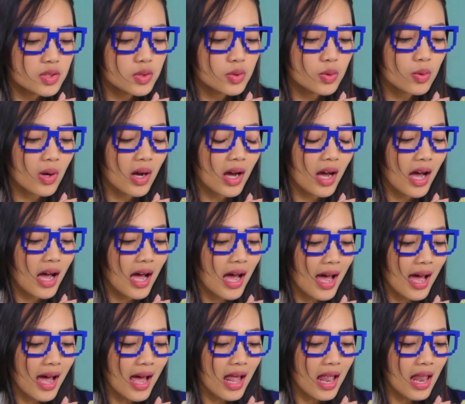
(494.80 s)

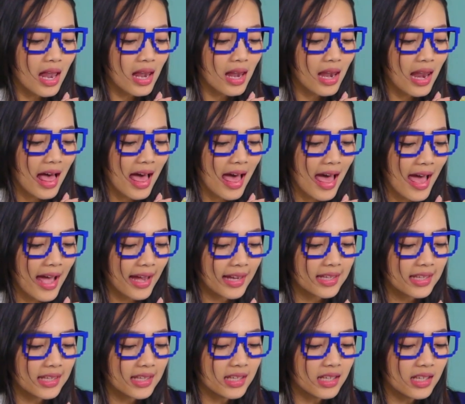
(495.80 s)
suka
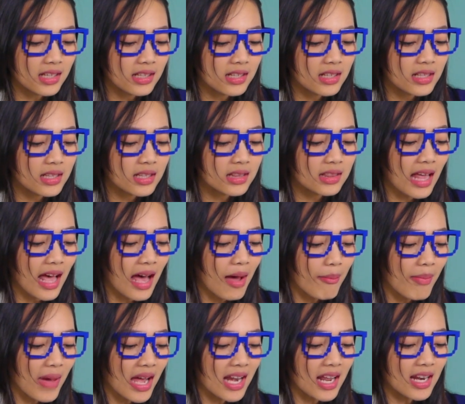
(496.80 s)
lari di
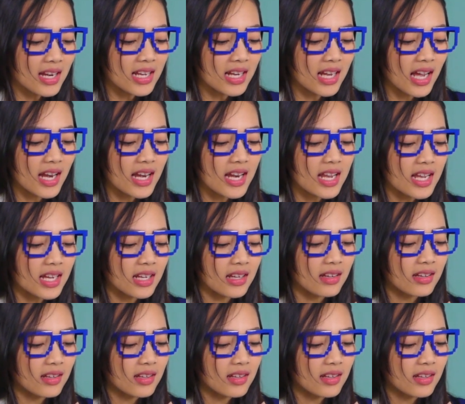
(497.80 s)
taman adik-adik.